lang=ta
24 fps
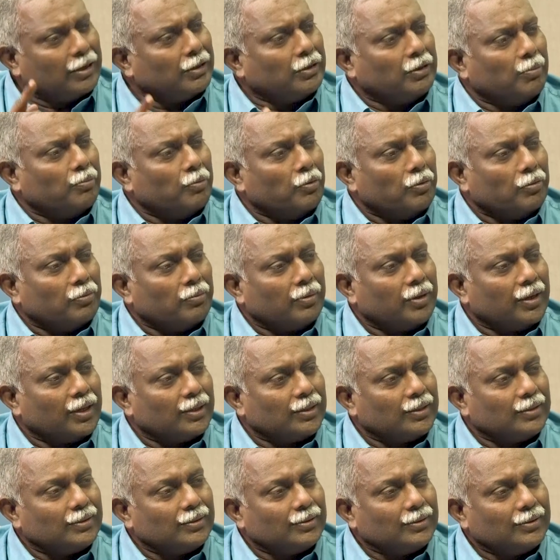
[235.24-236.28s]
கெட்டு
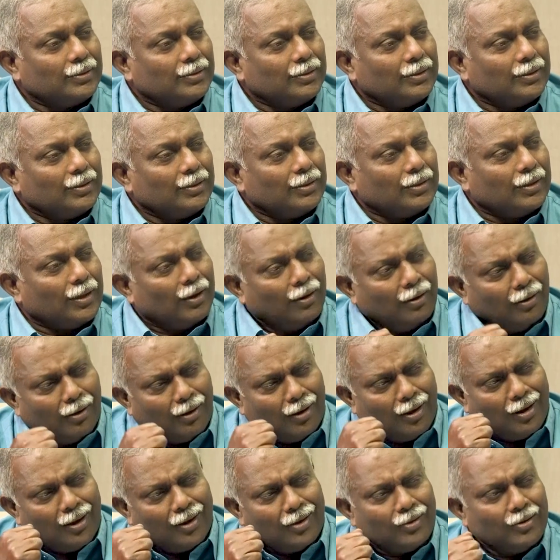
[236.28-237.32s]
போகக்கூடாது
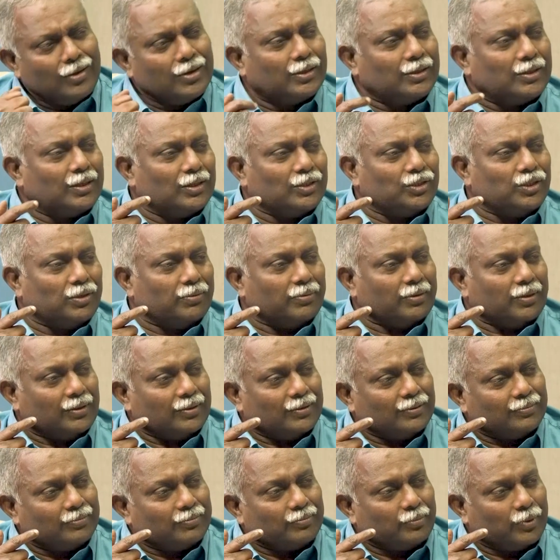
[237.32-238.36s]
எல்லாரும் நித்திய ஜீவன்
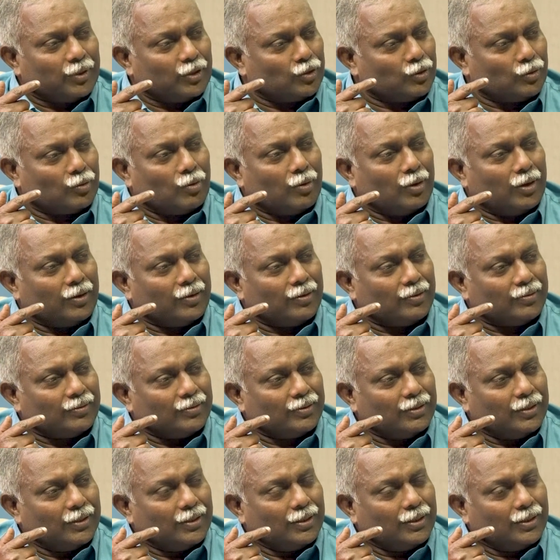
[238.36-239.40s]
பெற்றுக்கொள்ளணும்
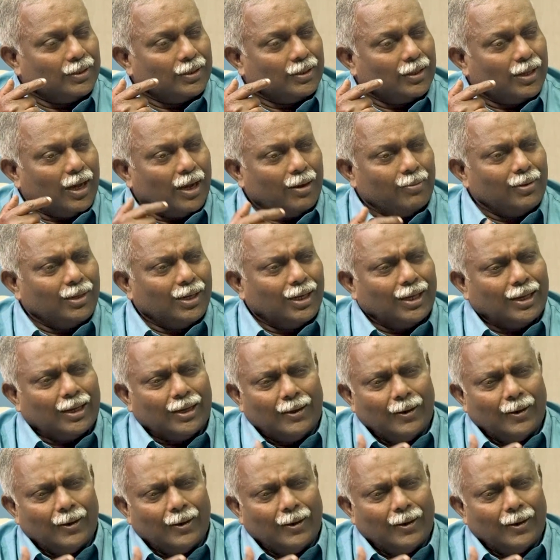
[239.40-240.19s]
அப்படின்னா